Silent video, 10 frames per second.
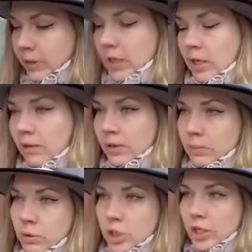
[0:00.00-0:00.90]
И,
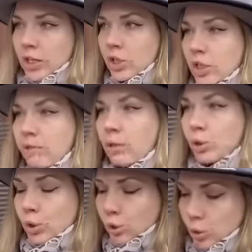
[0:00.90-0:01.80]
возможно, даже не в
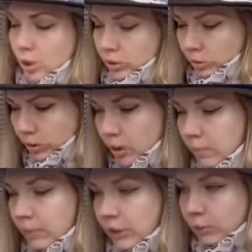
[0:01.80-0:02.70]
лучшую сторону,
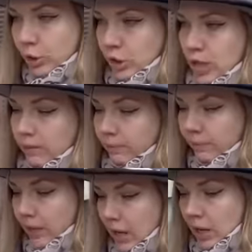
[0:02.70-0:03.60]
потому что
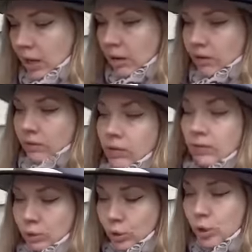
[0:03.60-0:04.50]
э,
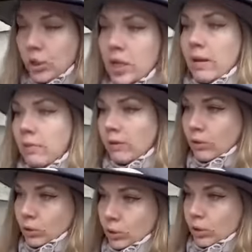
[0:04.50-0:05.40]
не в лучшую, я имею
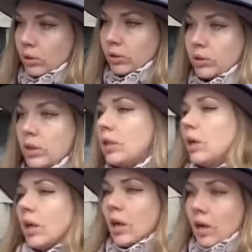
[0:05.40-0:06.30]
в виду, что
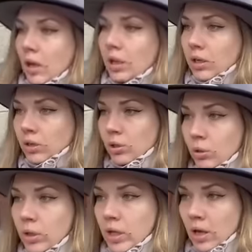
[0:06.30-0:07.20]
э,
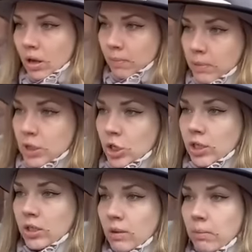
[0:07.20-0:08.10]
Цой по
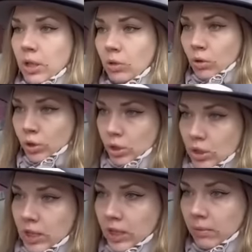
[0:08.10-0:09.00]
жизни был
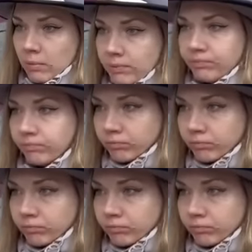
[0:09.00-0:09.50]
очень таким